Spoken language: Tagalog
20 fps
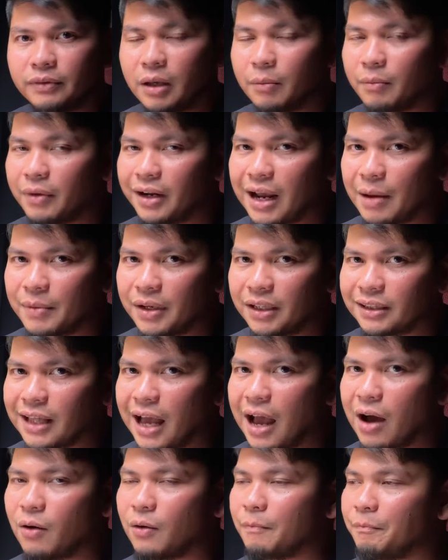ng maraming
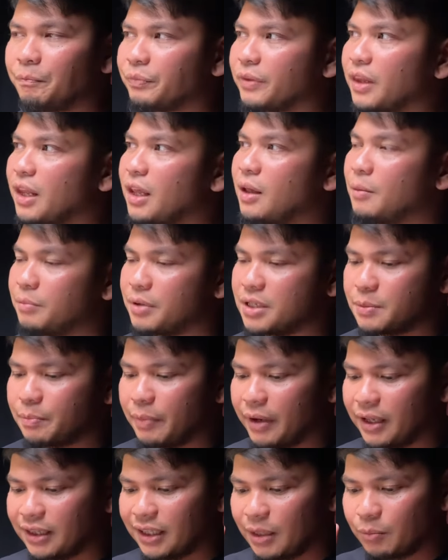tao.
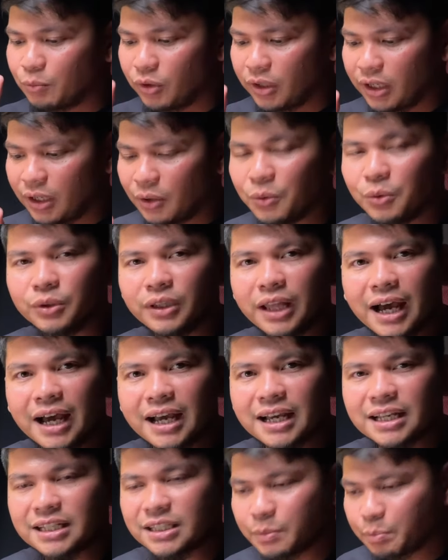Perspektibo ni
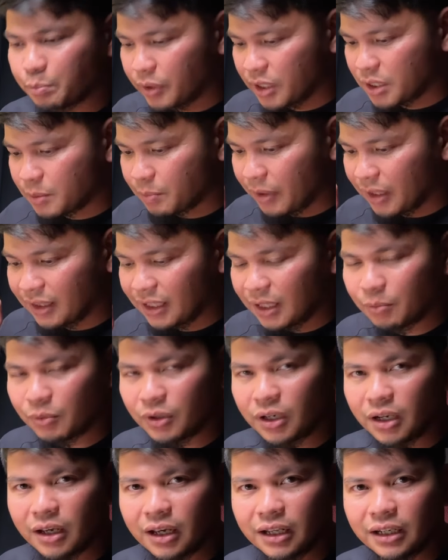Judas, perspektibo
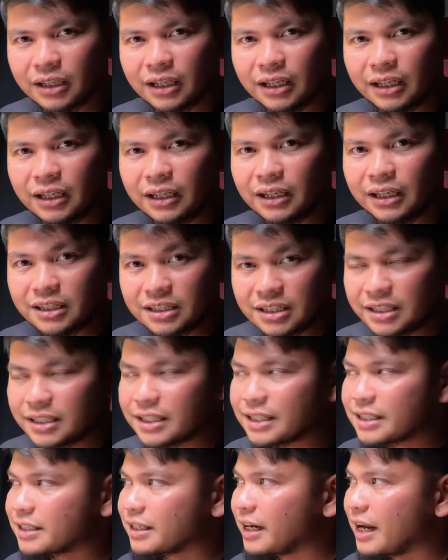na ni, ni
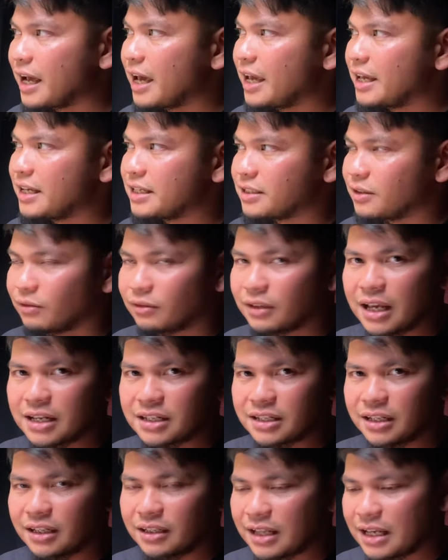Jesus Christ nung
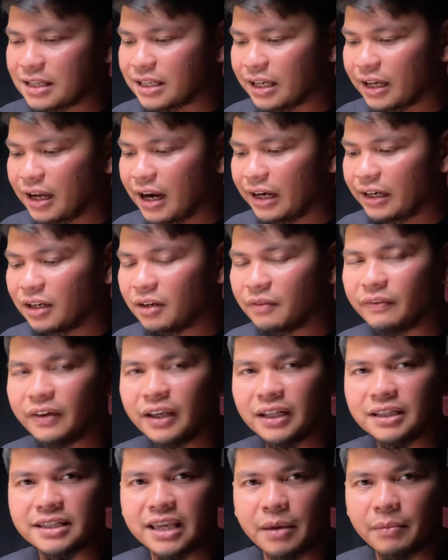nasa, nasa Garden of
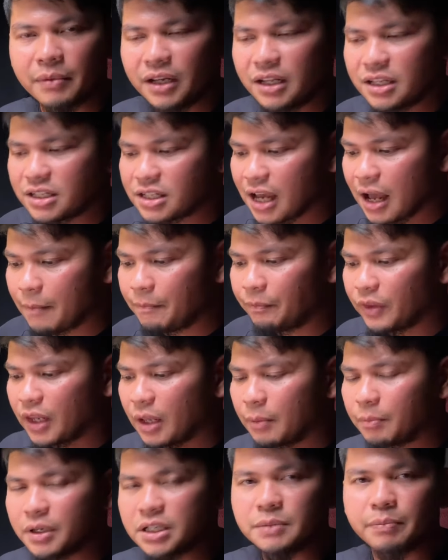Gethsemane siya,
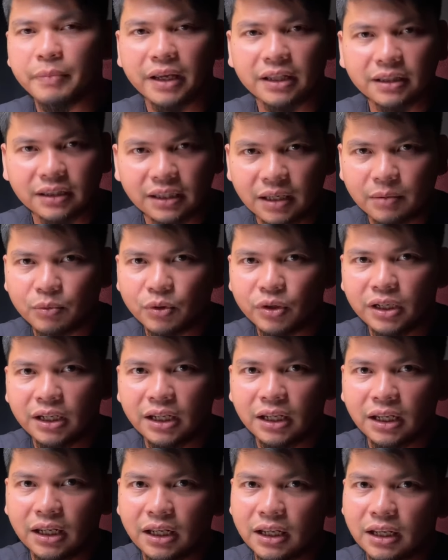perspektibo
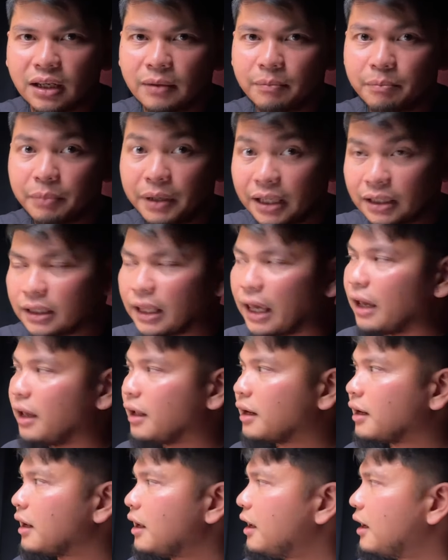ni
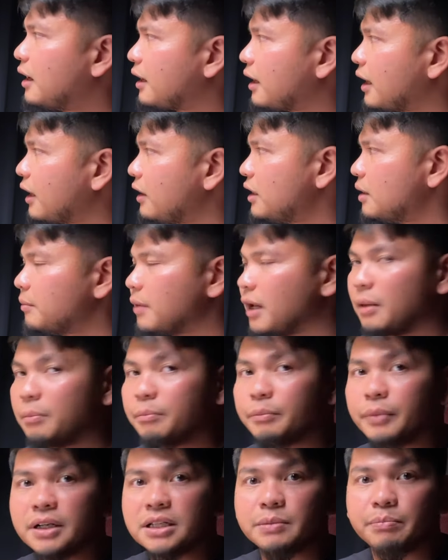Peter, ngayon naman
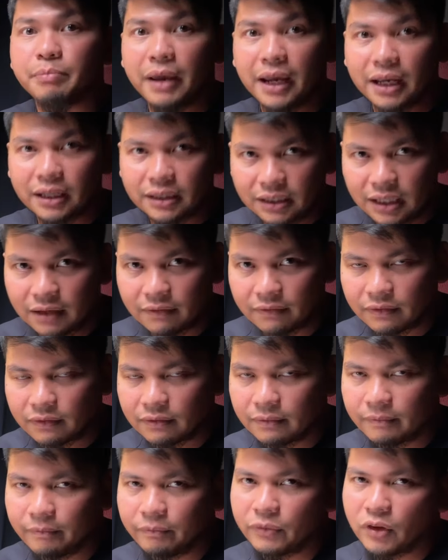perspective
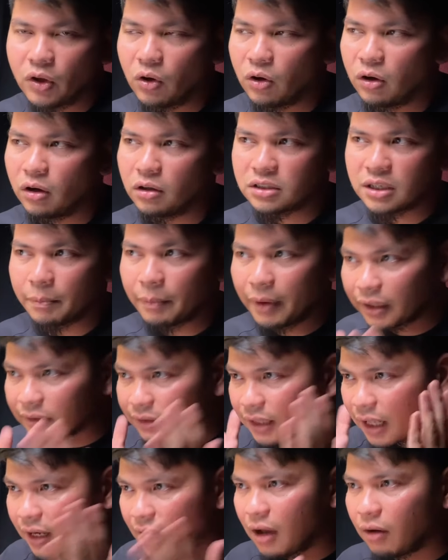o sa
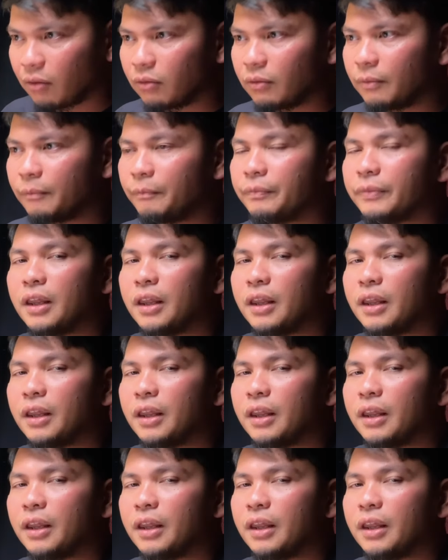pagtanaw